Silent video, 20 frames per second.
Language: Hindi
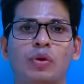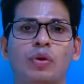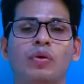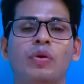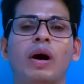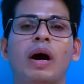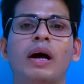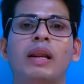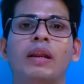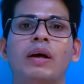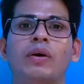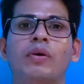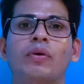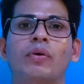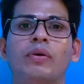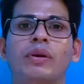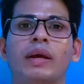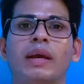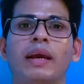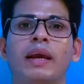दोनों अलग
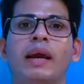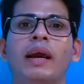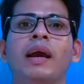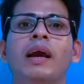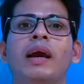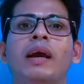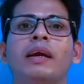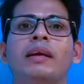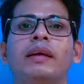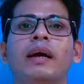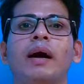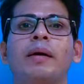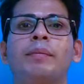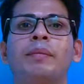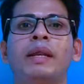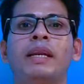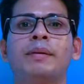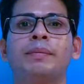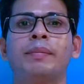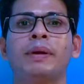हो रहे हैं या अब
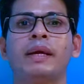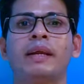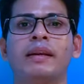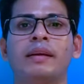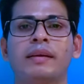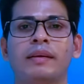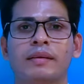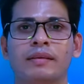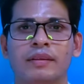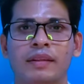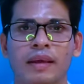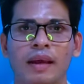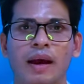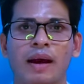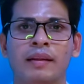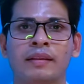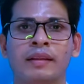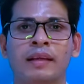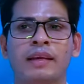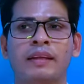मेरे पे
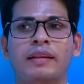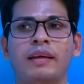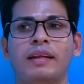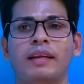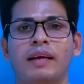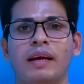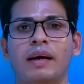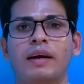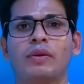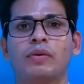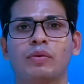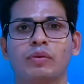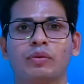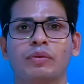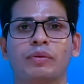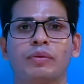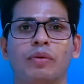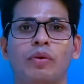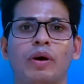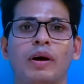ध्यान नहीं दे रहे अगर उन
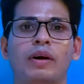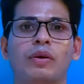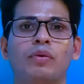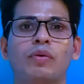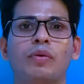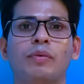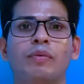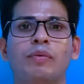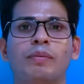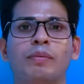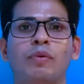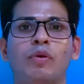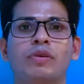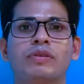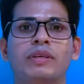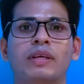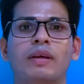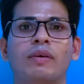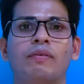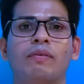अगर वो
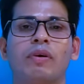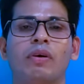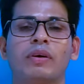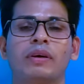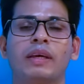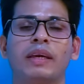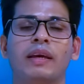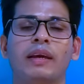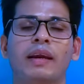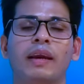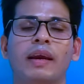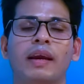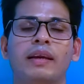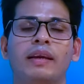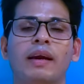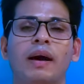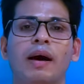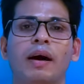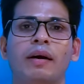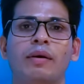बहुत ज़्यादा वॉकिंग है
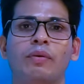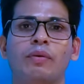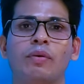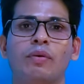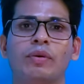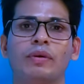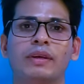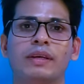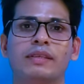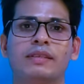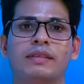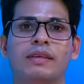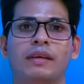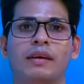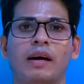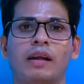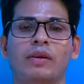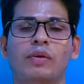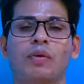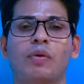या वो
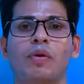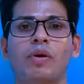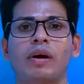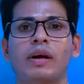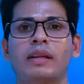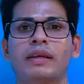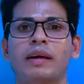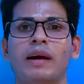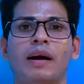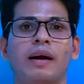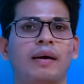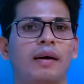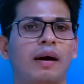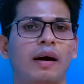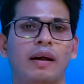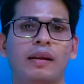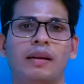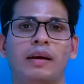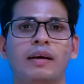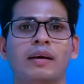किसी अल्कोहल या
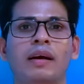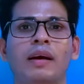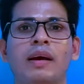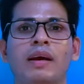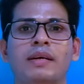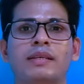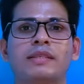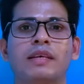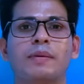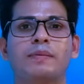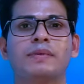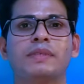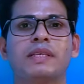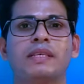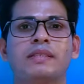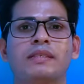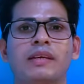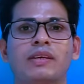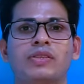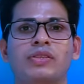अलग
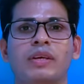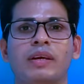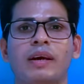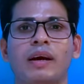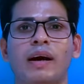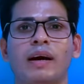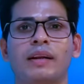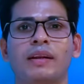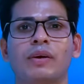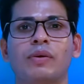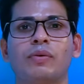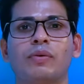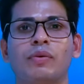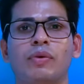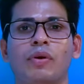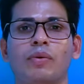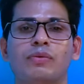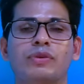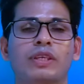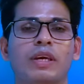सब्सटेंस के शिकार हैं
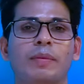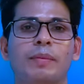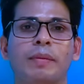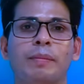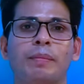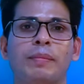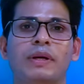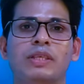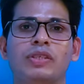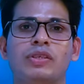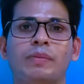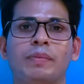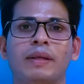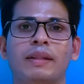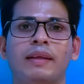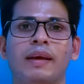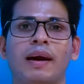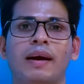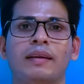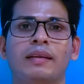वो उसके बच्चे
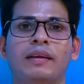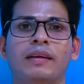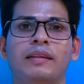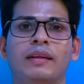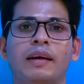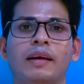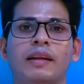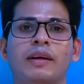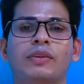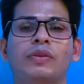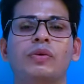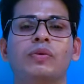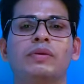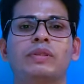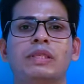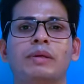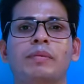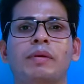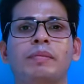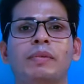पे ध्यान नहीं दे रहे हैं तो
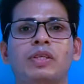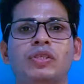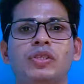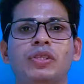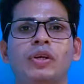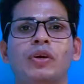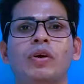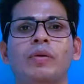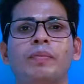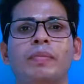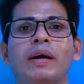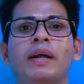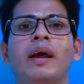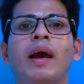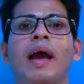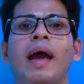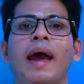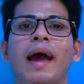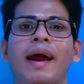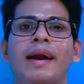उस समय बच्चे के ऊपर
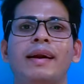